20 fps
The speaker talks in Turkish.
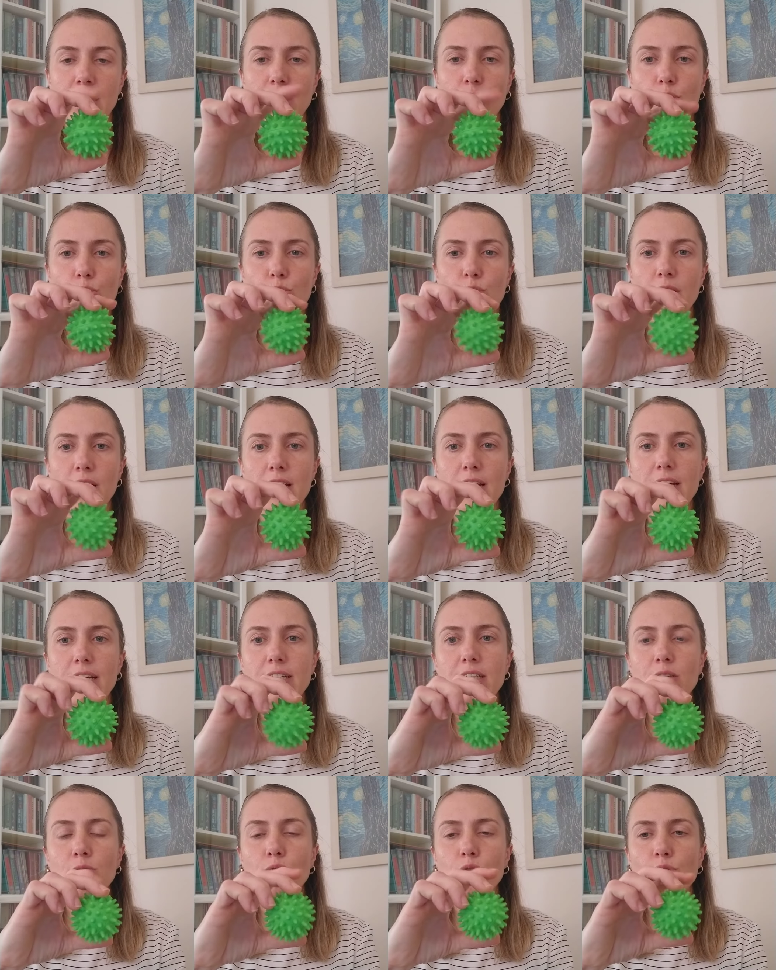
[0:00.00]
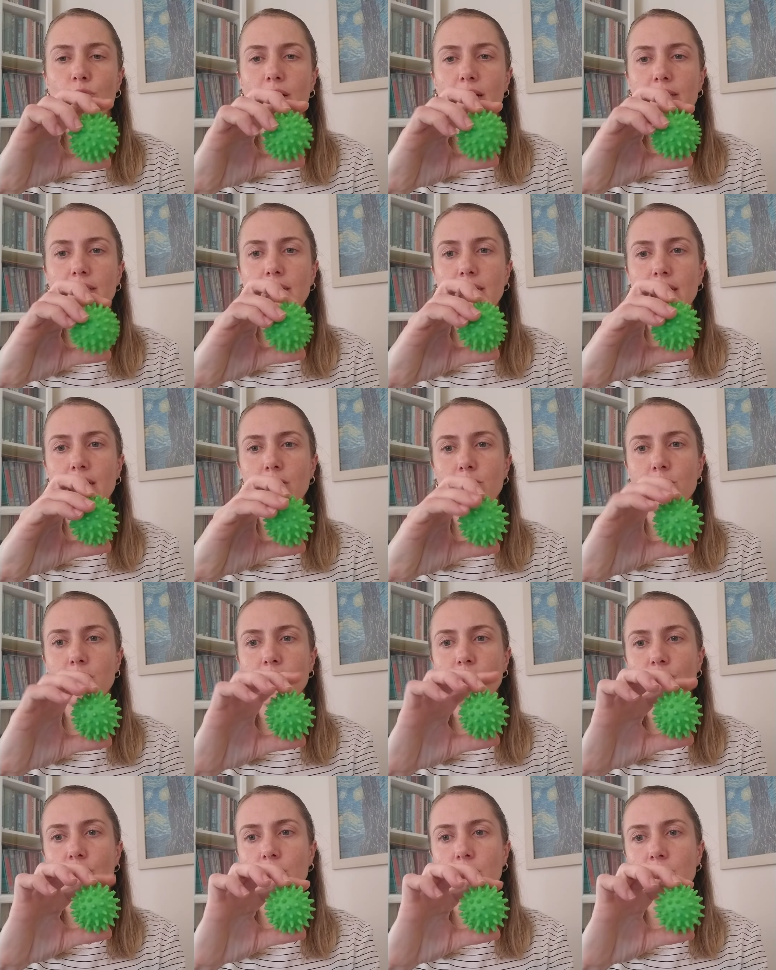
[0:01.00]
Yüzeylerinde bulunan dikenimsi
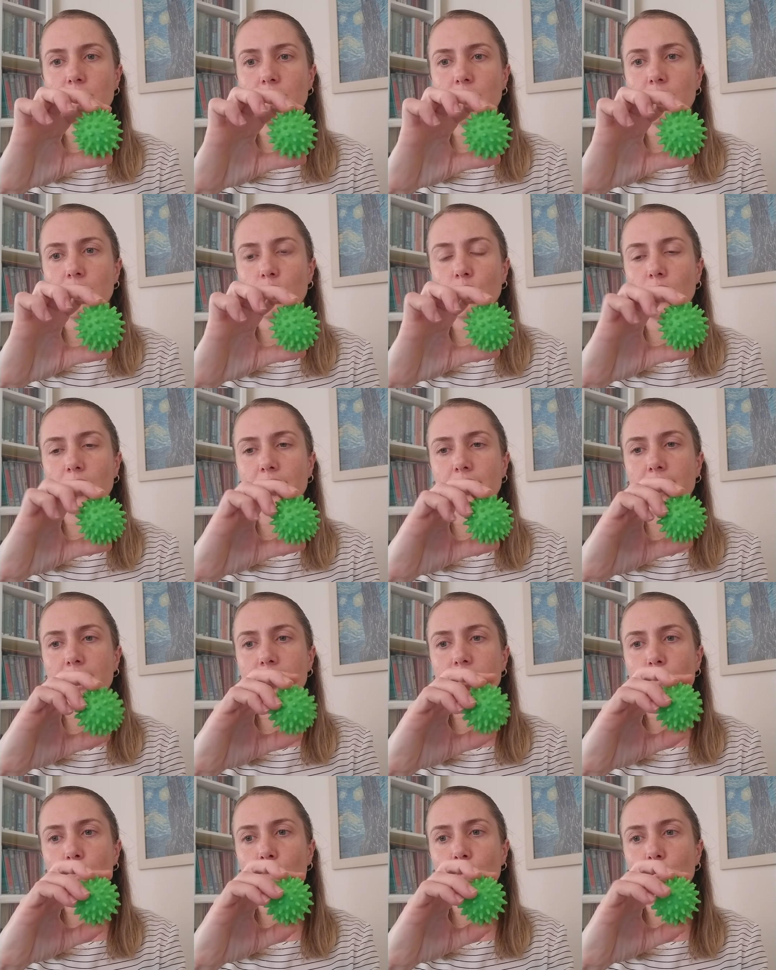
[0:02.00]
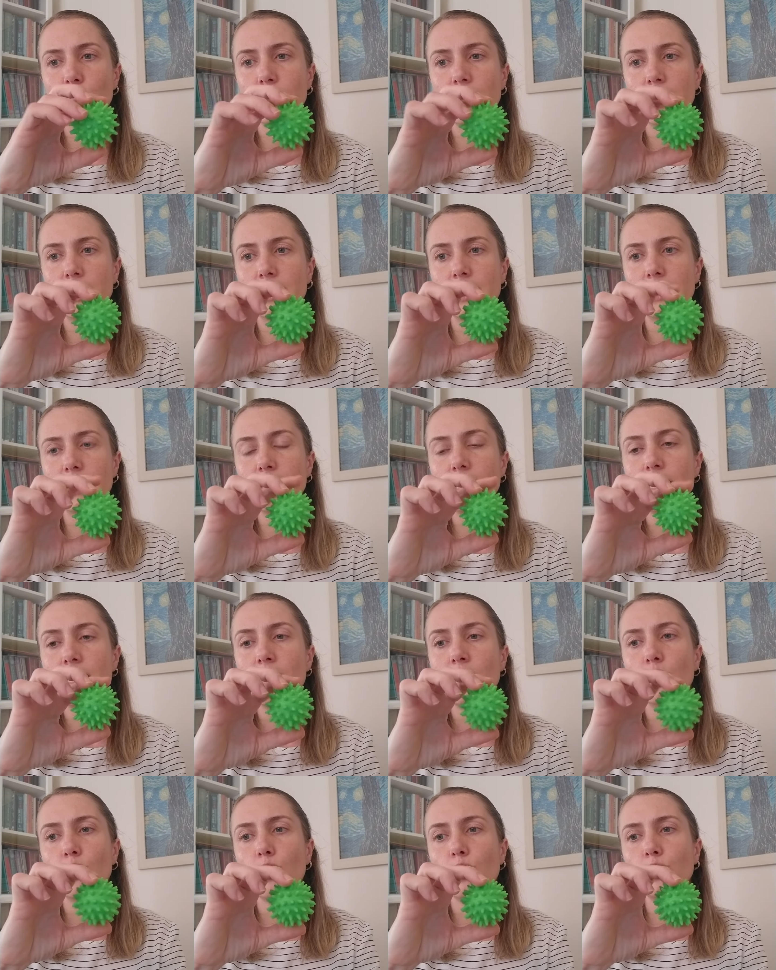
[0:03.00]
çıkıntılar olan S proteinleri
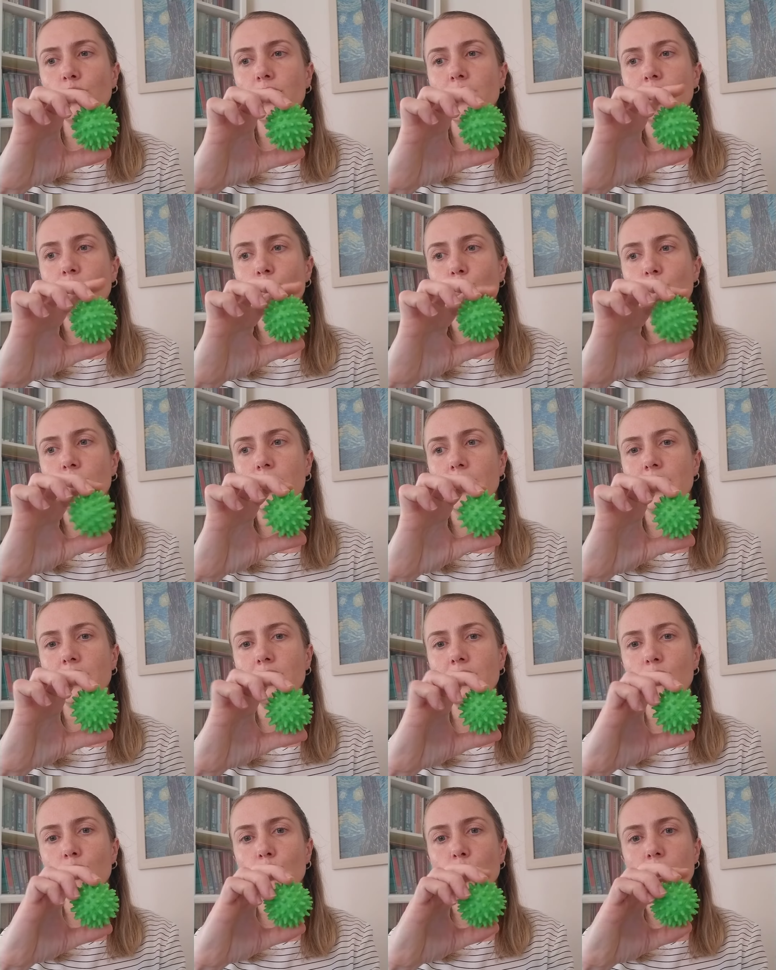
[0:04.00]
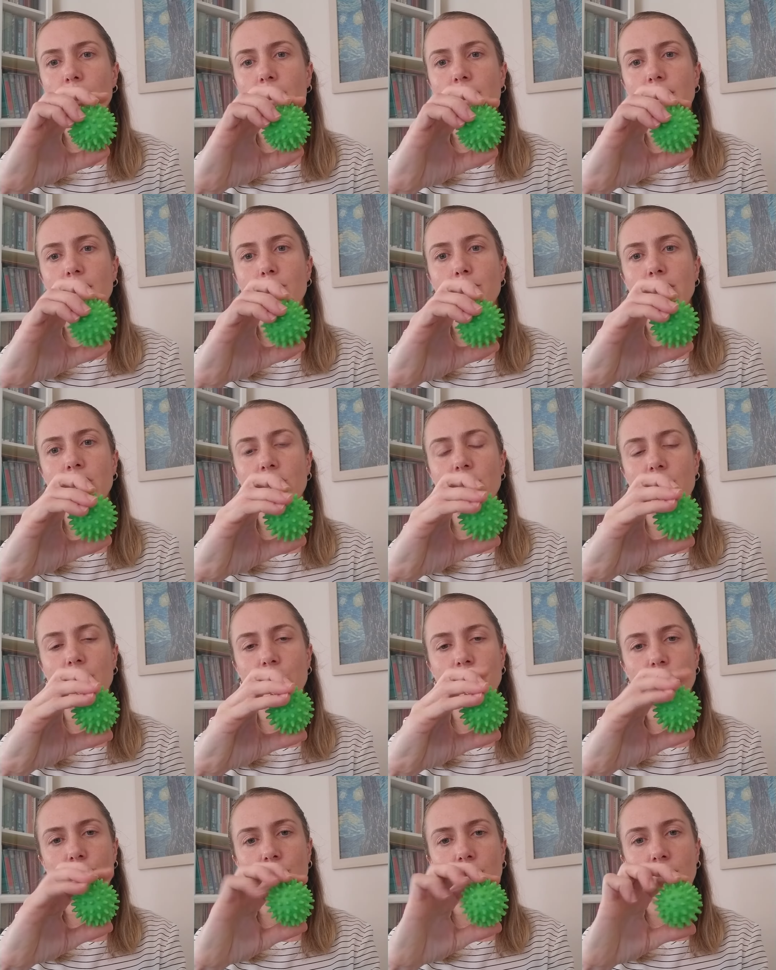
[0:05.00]
koronavirüslerin dış yüzeyinde bir
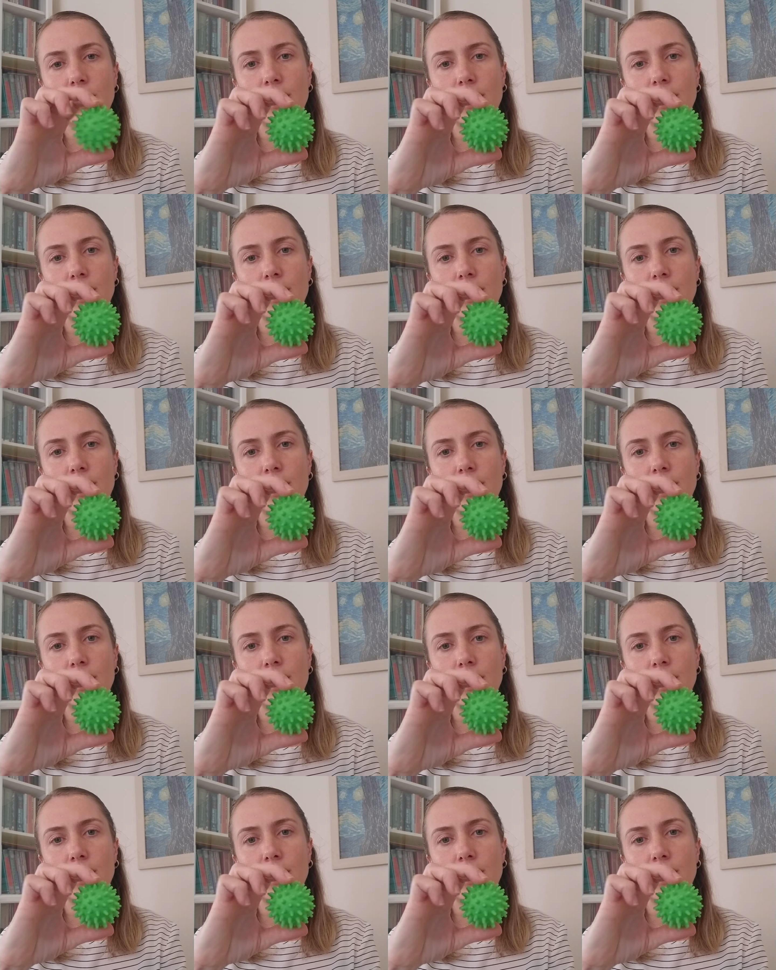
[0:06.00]
taç,